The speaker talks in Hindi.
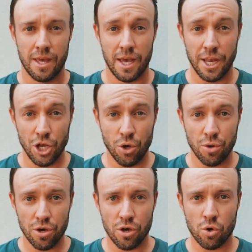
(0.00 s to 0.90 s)
अगर
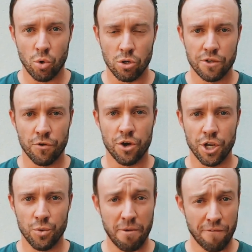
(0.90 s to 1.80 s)
ऐसी और भी वीडियोस
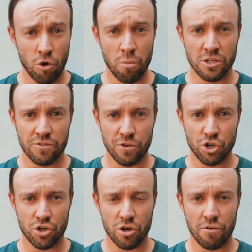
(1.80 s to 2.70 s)
चाहिए तो चैनल को
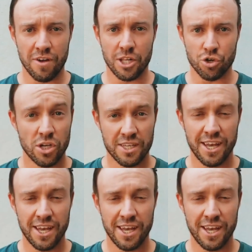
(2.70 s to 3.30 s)
सब्सक्राइब कर लें